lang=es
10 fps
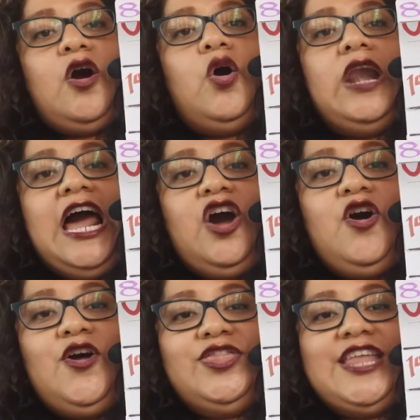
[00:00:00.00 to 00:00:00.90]
o la
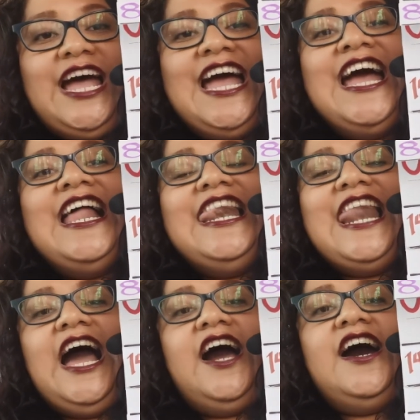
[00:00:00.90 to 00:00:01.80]
j,
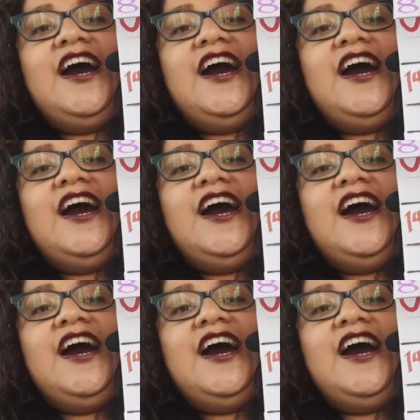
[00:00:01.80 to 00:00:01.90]
la